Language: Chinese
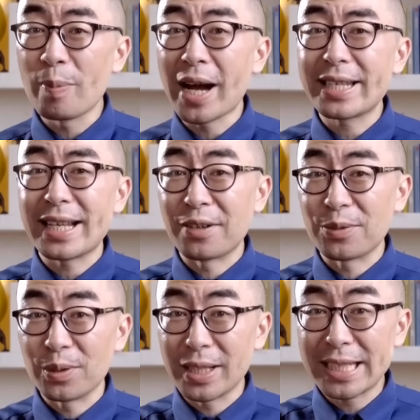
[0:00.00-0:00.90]
把想
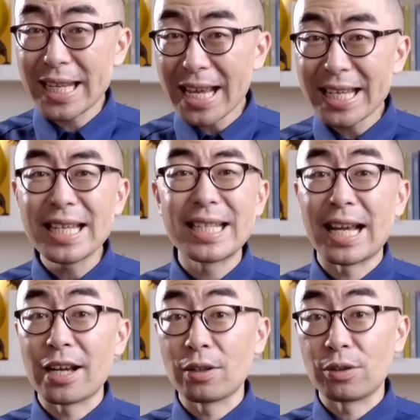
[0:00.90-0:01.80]
说的建议、
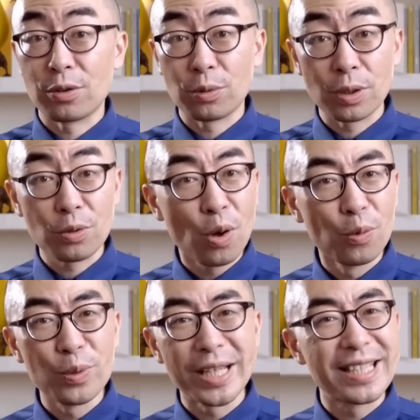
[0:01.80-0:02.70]
想要指出的错
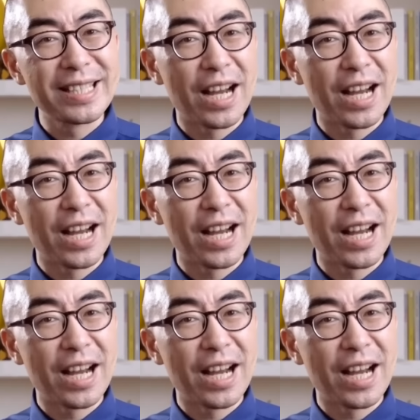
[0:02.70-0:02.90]
误以及